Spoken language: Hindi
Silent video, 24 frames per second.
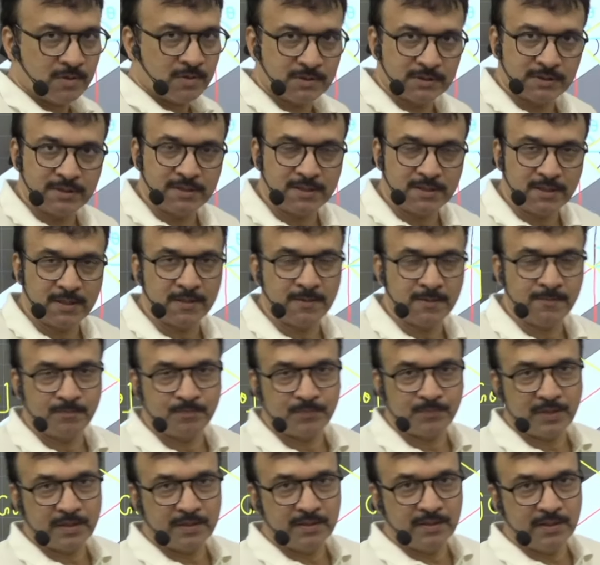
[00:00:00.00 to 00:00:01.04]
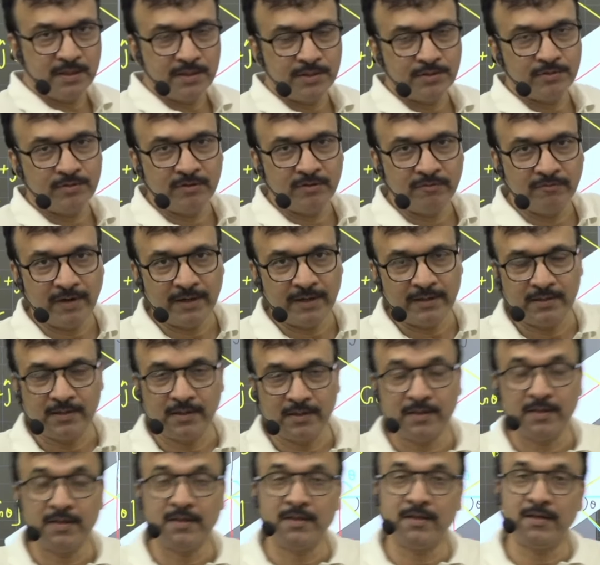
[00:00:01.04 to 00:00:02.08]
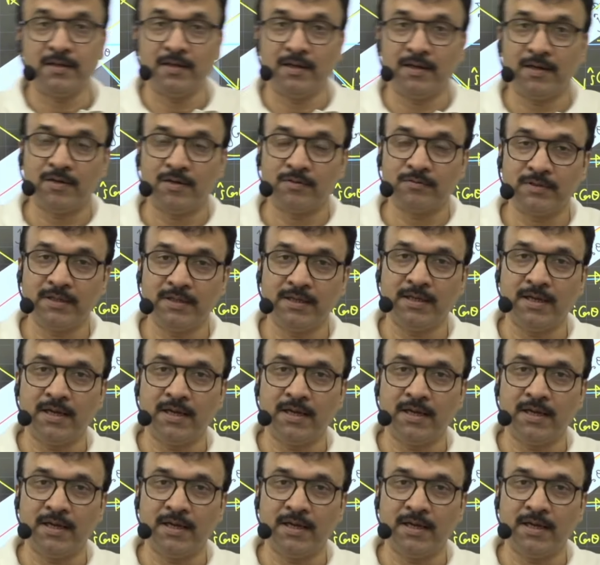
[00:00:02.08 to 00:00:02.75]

कॉस थीटा ये यूनिट वेक्टर है अलोंग दी